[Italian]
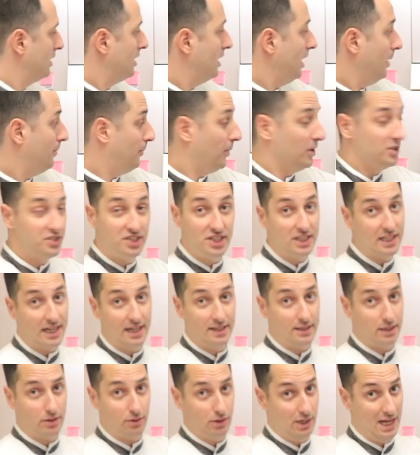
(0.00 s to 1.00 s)
E poi si
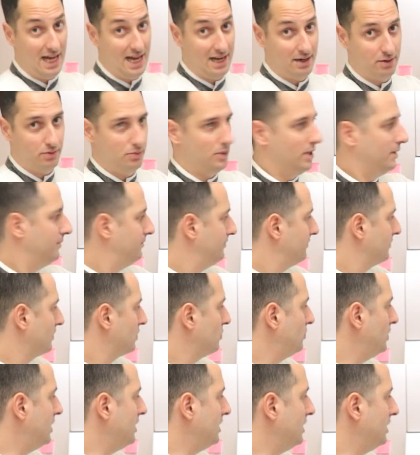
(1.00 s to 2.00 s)
idrata con l'acqua,
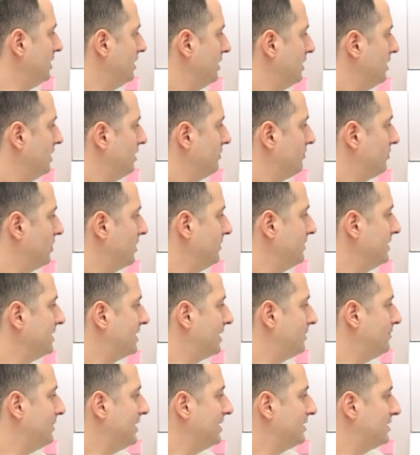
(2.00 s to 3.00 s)
quindi
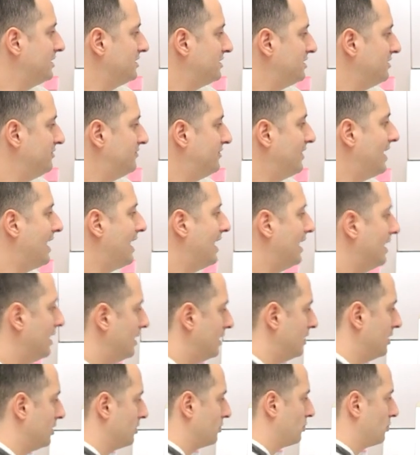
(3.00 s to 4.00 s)
fondamentalmente si fa
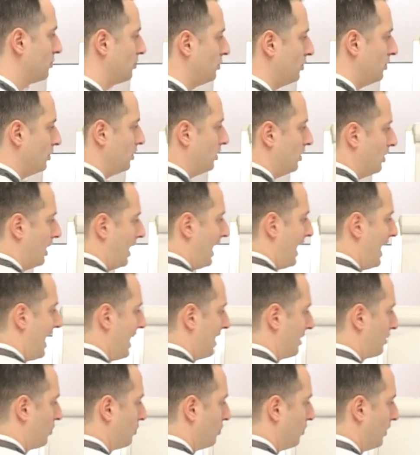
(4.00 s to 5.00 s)

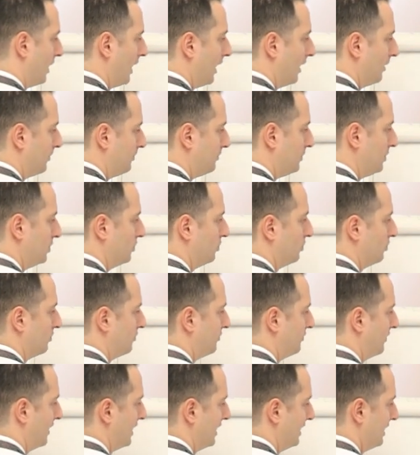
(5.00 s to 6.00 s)
acqua più
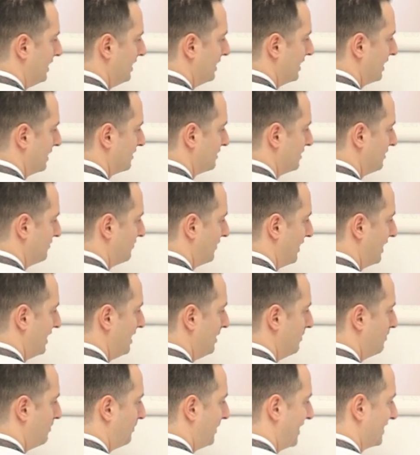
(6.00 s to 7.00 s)
farina, si fa
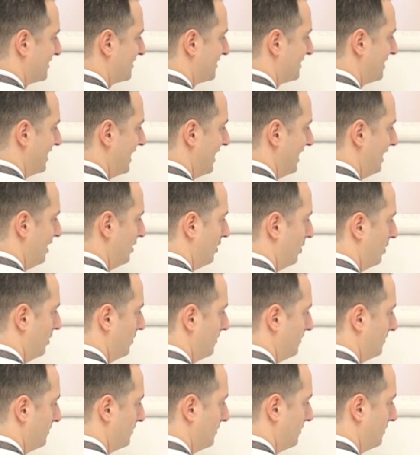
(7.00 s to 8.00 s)
il pastello,